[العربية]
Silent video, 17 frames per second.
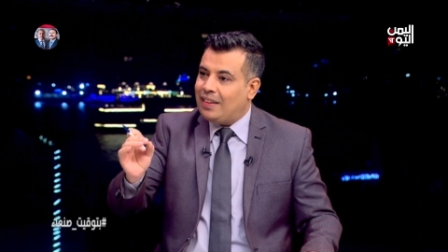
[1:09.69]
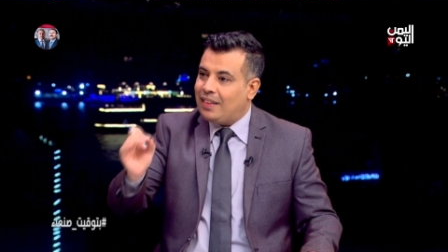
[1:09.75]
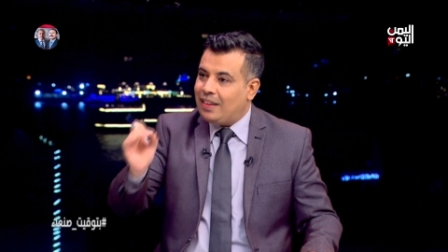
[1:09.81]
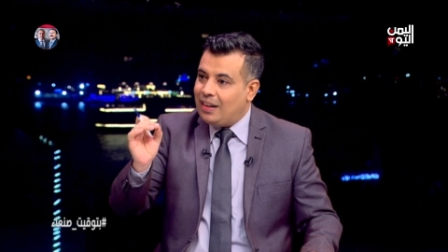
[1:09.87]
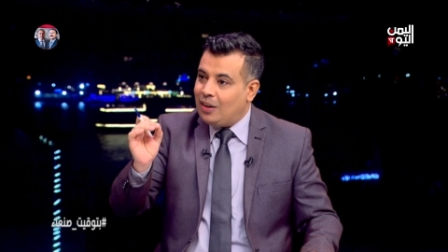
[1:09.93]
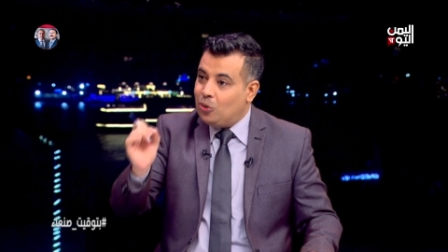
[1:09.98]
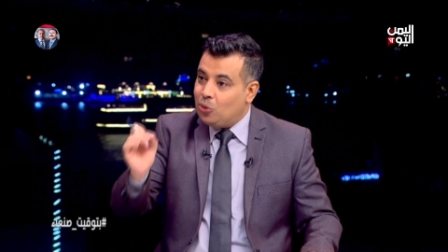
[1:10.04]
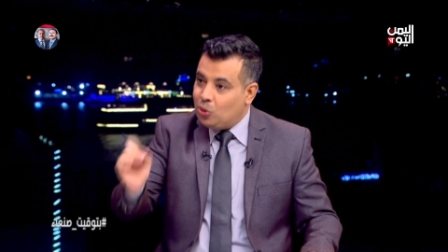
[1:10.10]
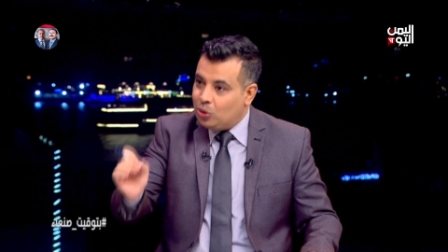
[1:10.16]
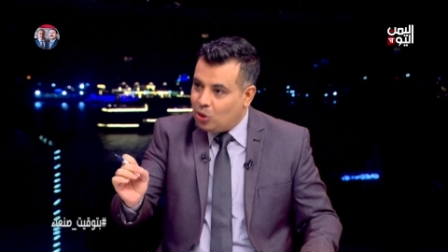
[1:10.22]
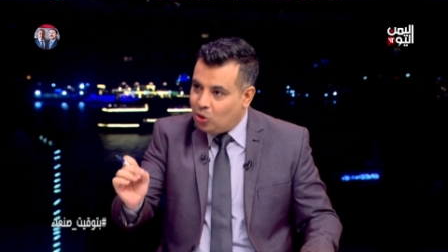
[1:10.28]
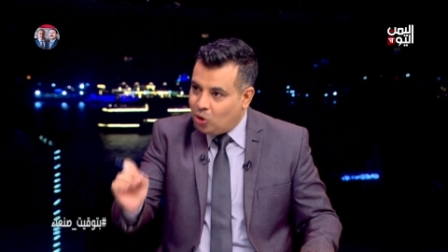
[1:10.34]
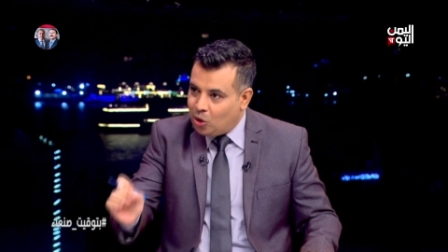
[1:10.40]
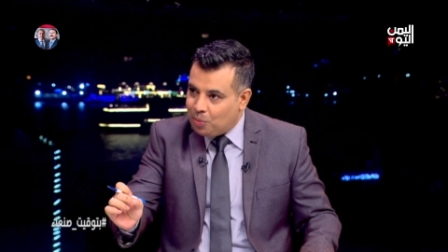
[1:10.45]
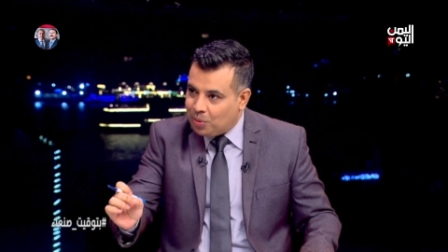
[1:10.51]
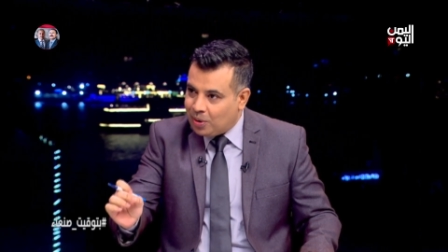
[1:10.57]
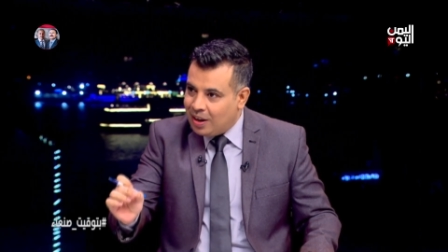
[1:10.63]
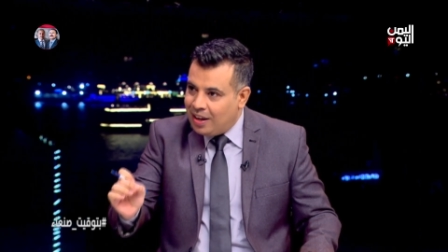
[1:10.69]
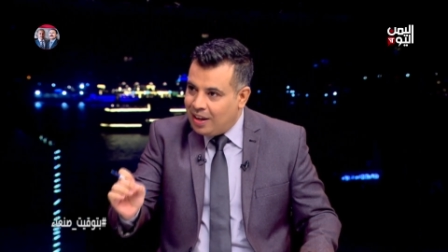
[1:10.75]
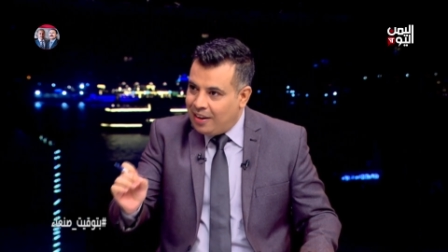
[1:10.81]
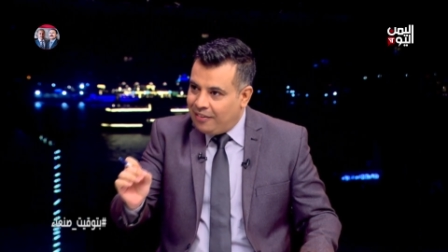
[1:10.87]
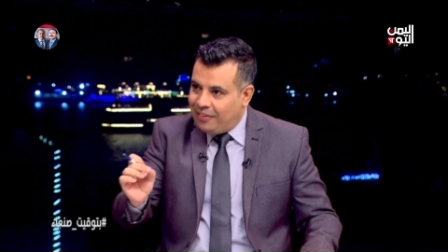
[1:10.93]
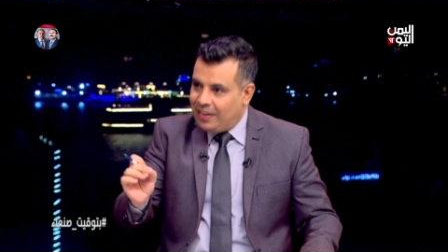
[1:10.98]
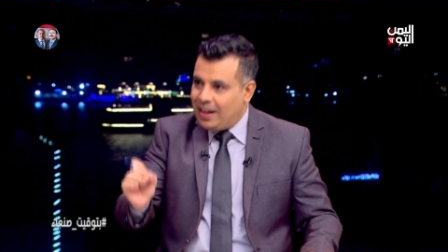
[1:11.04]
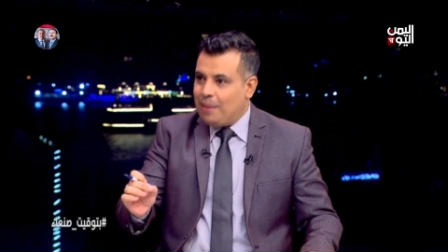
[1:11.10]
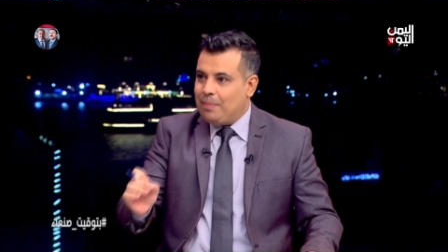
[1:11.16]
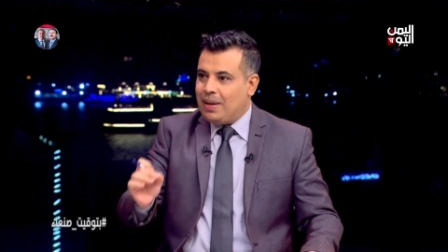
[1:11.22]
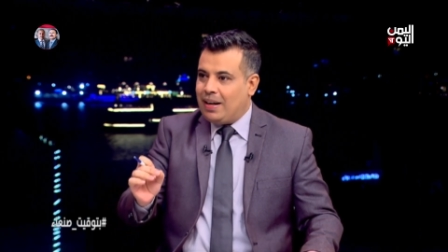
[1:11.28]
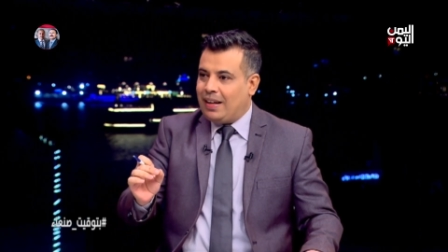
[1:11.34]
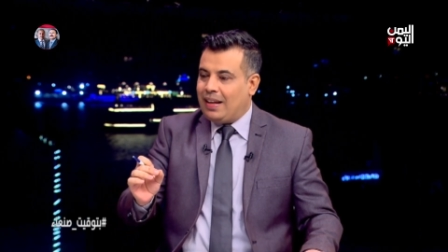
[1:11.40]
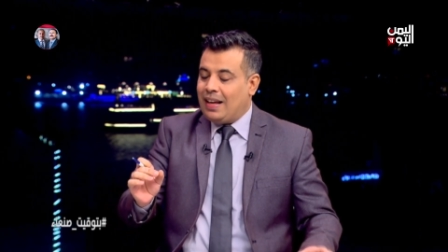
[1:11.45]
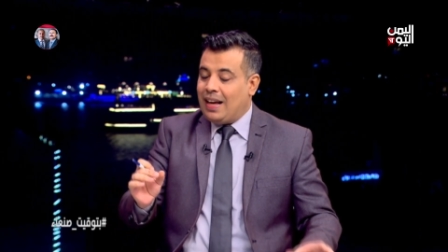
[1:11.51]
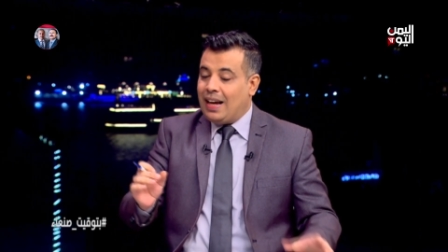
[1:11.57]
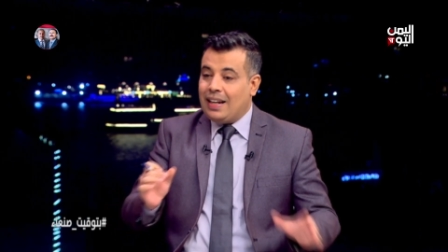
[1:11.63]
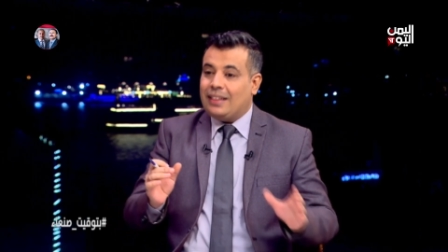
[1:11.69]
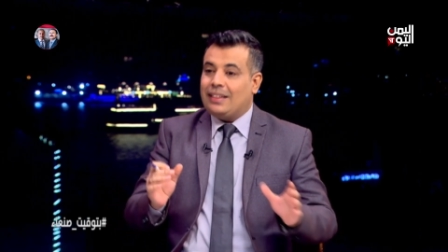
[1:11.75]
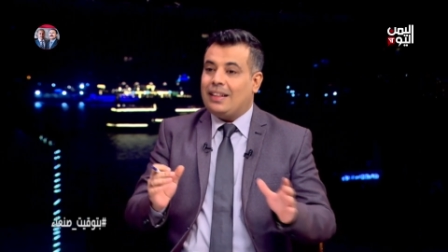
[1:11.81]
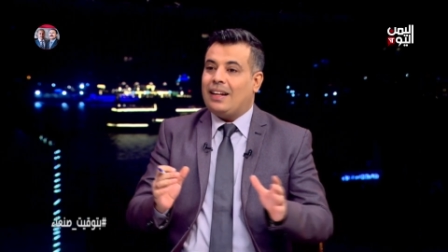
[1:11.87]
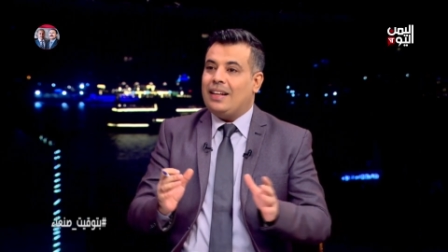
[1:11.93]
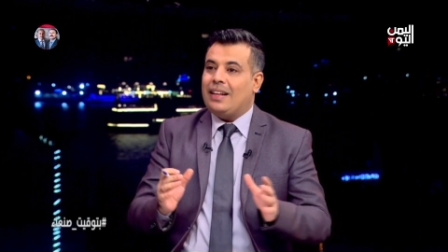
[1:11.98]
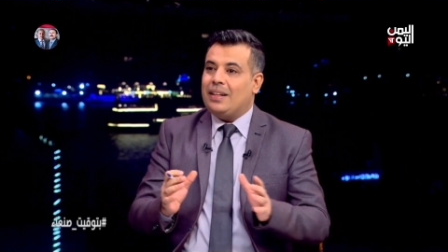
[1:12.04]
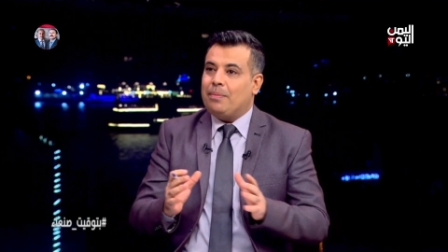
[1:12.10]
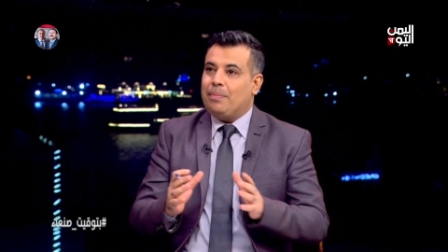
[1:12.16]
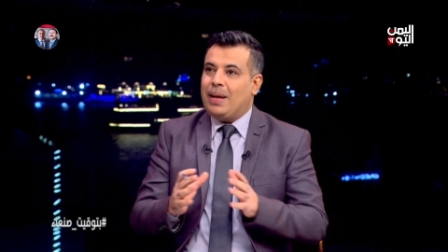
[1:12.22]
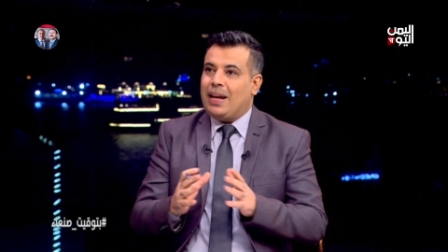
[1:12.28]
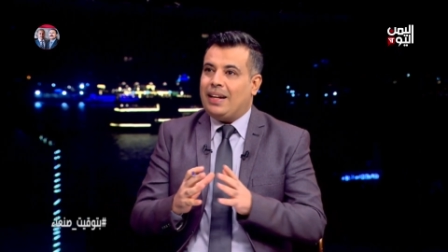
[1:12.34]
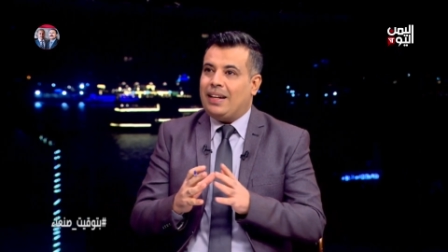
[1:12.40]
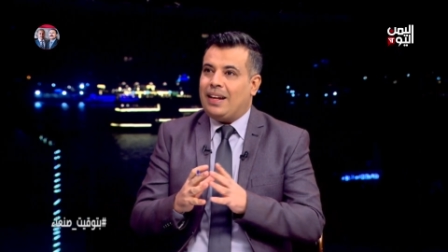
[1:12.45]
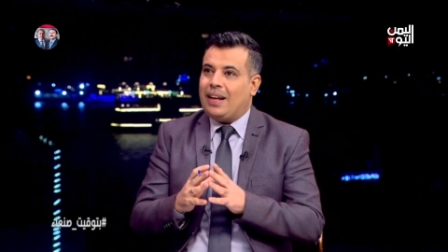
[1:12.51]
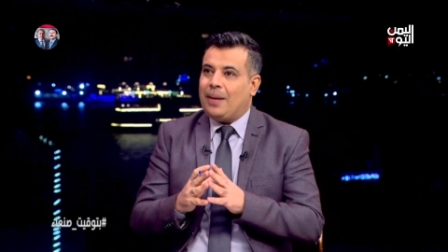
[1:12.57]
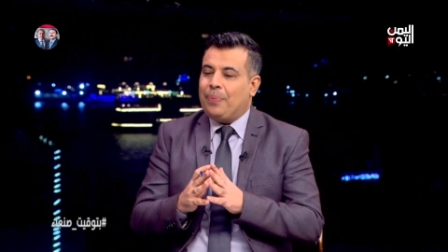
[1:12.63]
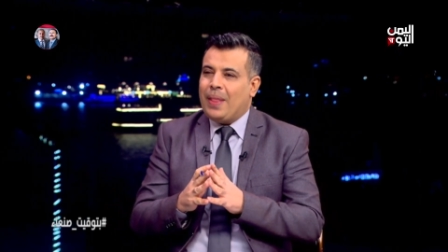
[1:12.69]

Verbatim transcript: لها الجنود الحمر في أمريكا ألا ترين بأن